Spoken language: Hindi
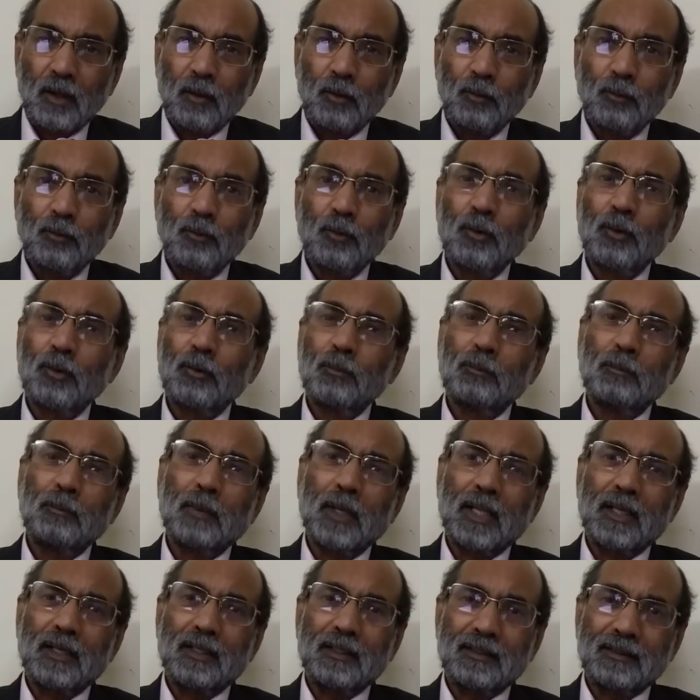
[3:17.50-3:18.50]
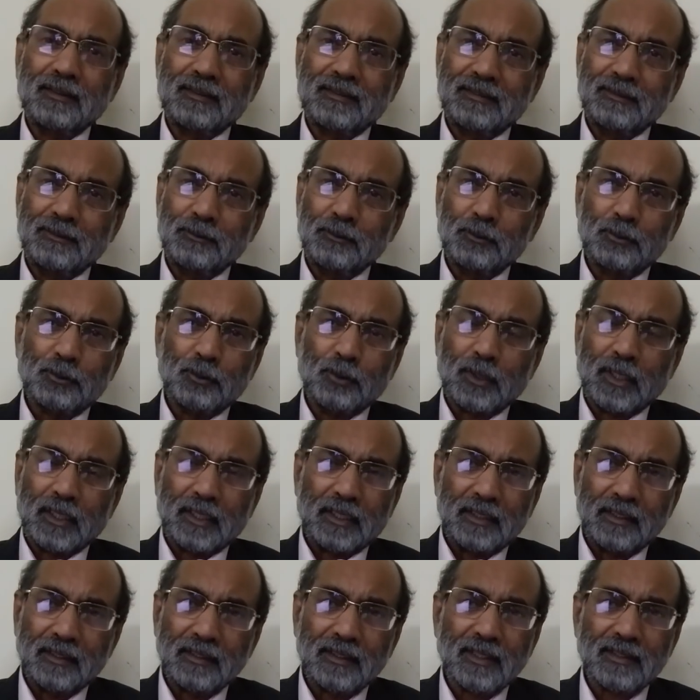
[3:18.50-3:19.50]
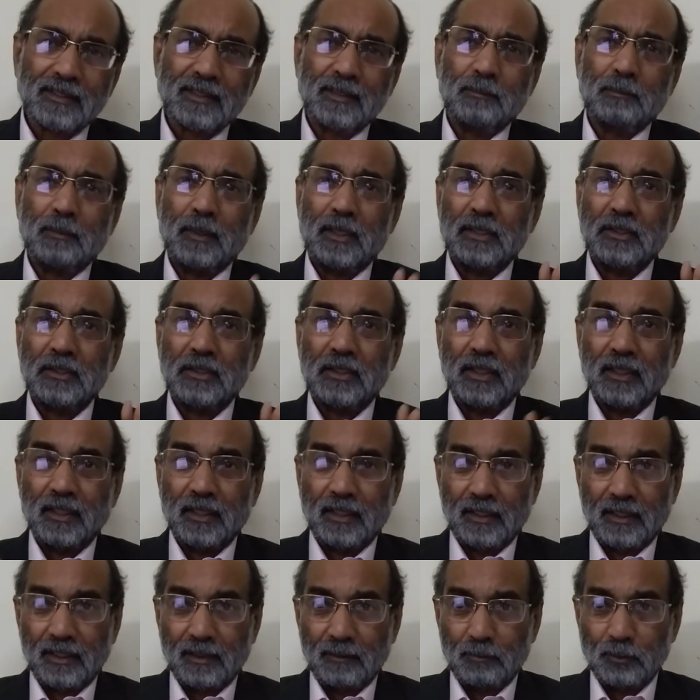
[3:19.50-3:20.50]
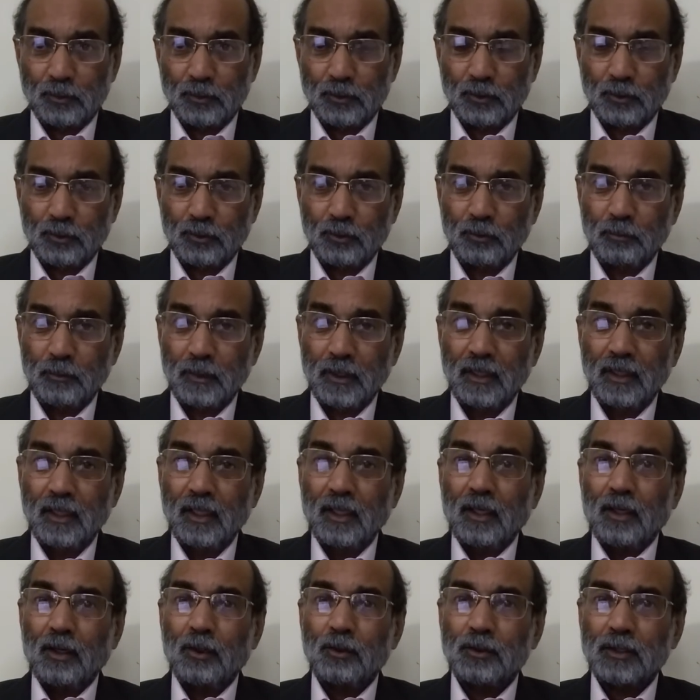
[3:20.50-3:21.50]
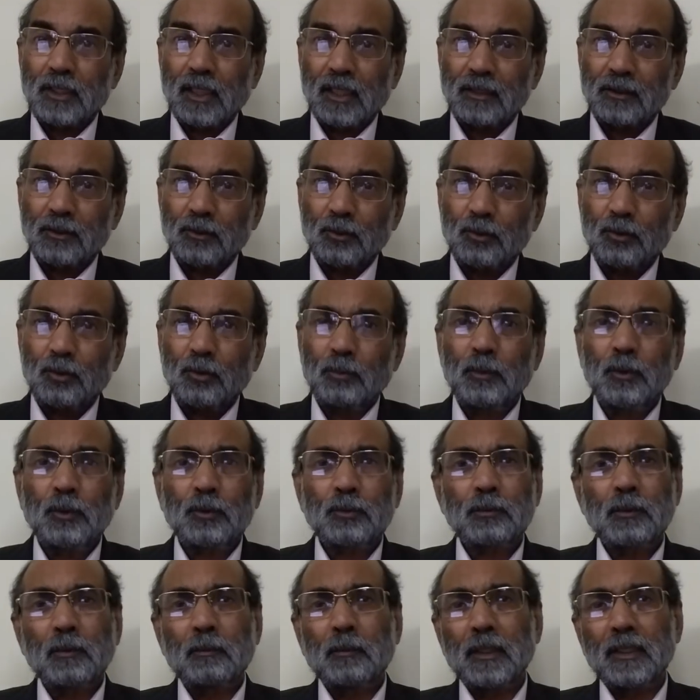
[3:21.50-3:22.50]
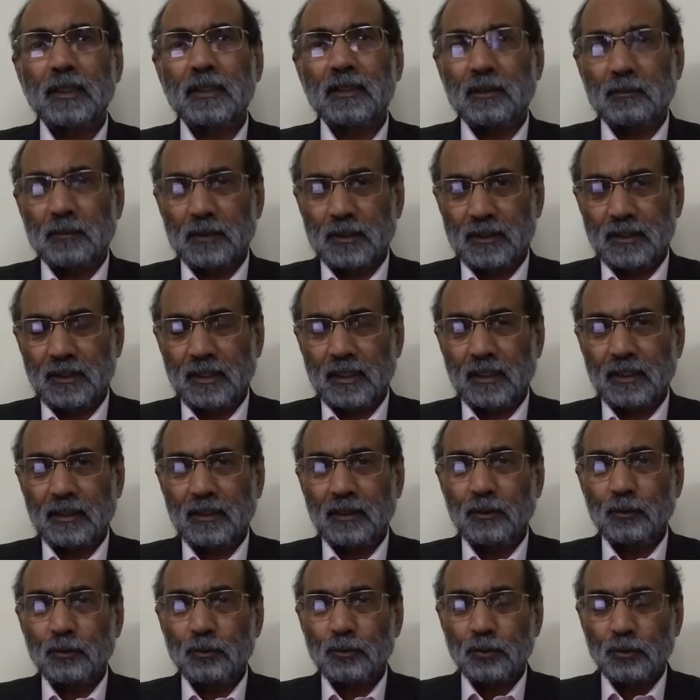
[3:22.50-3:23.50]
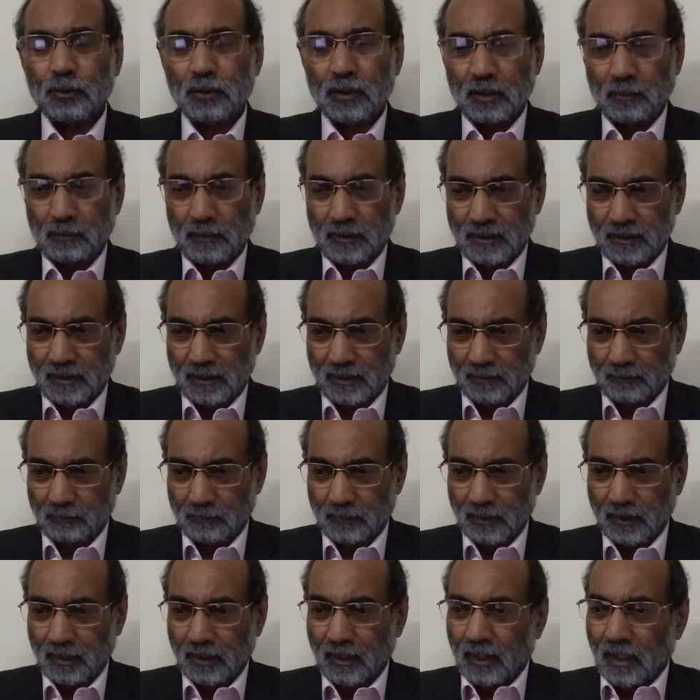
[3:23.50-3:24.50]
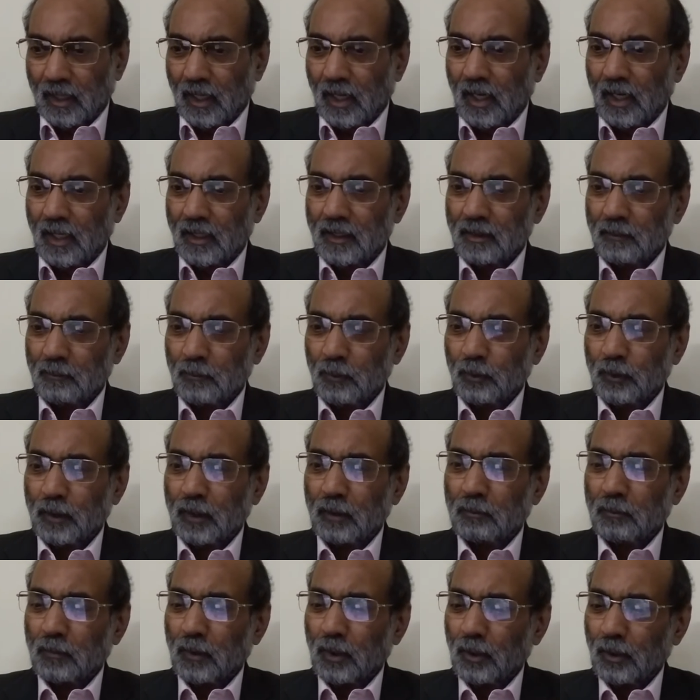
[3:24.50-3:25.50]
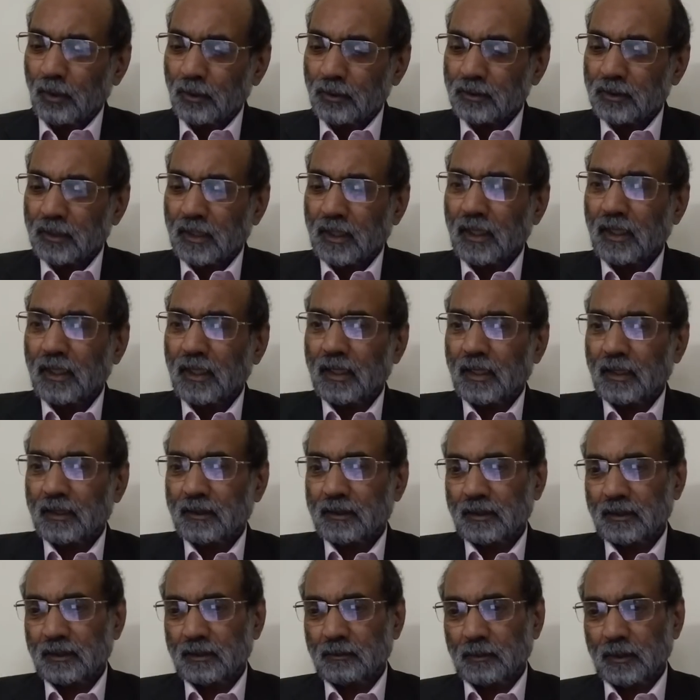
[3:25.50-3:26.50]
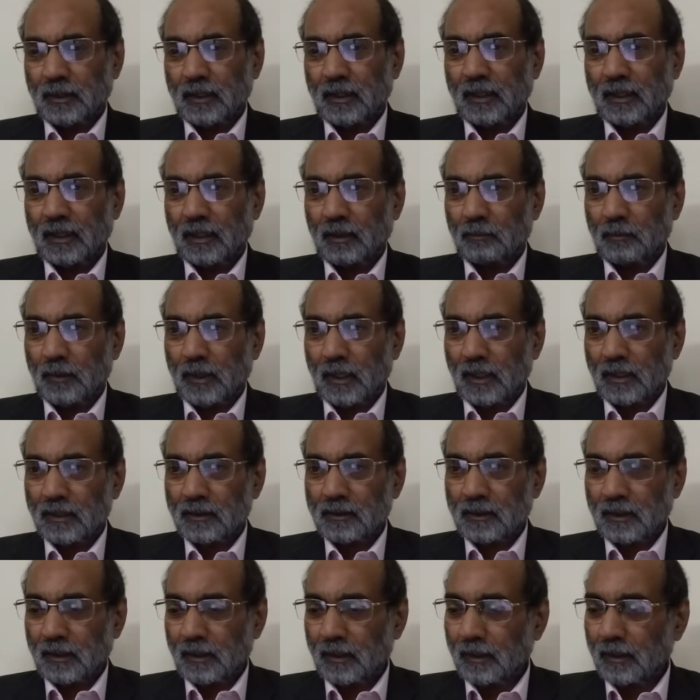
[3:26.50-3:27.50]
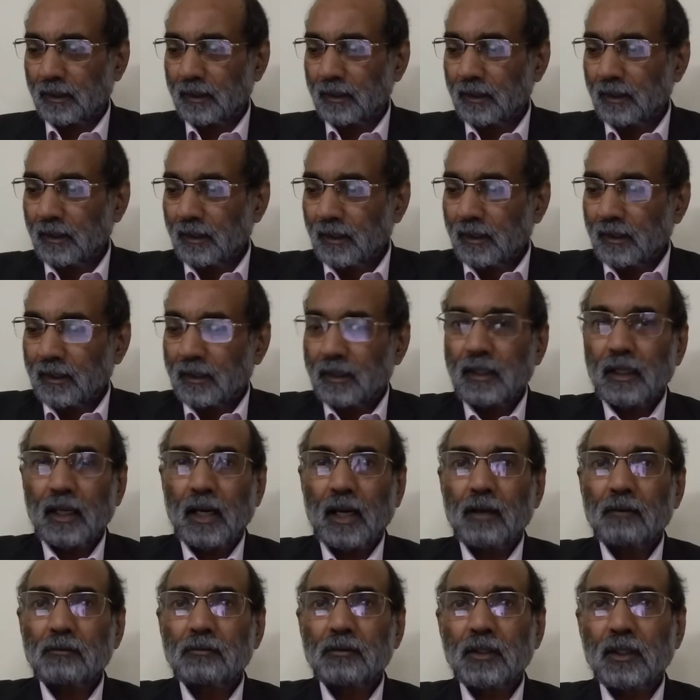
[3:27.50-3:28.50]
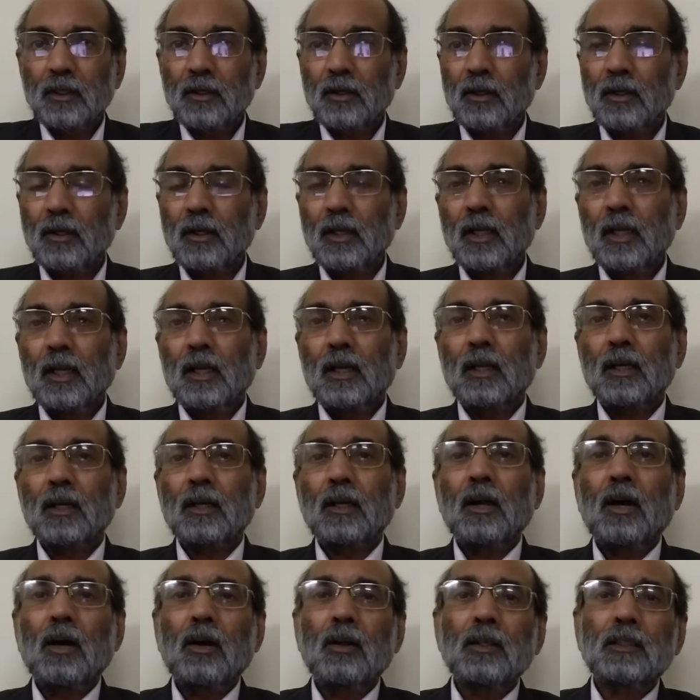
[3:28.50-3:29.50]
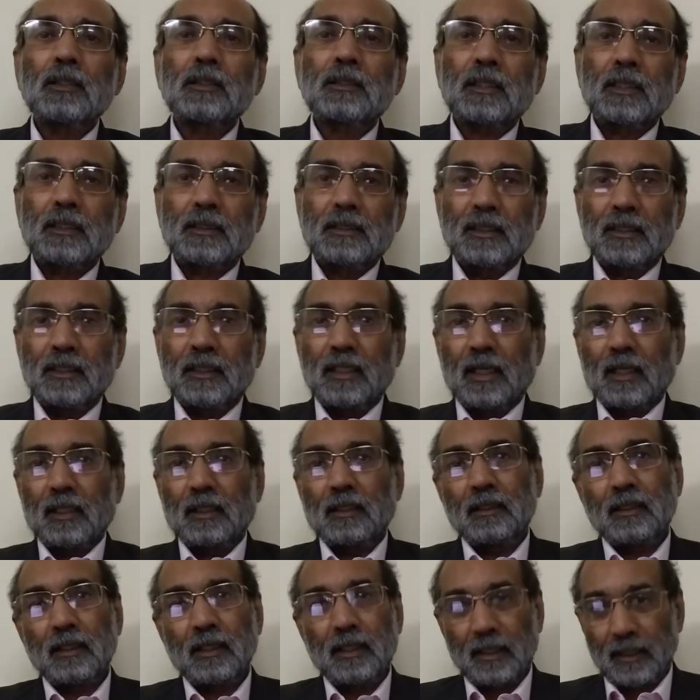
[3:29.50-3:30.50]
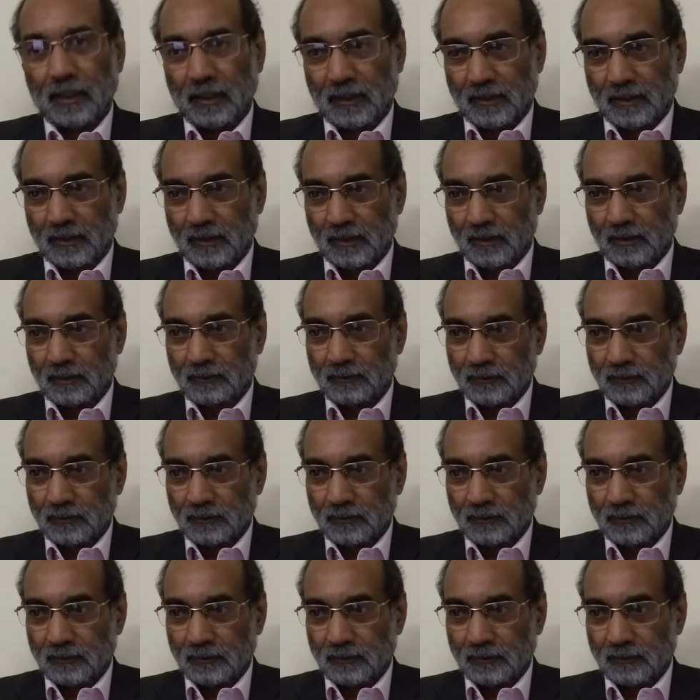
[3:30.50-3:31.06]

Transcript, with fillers: वो बड़ा उसको कठिनता से पेश किया गया है पुस्तकों में और छात्रों को भी उसमें बड़ी समस्या आती है उसको समझने में आज हम लोग ये बहुत सरल ढंग से समझने का प्रयास करेंगे कि आफ्टर ऑल रॉल्स का सिद्धांत है क्या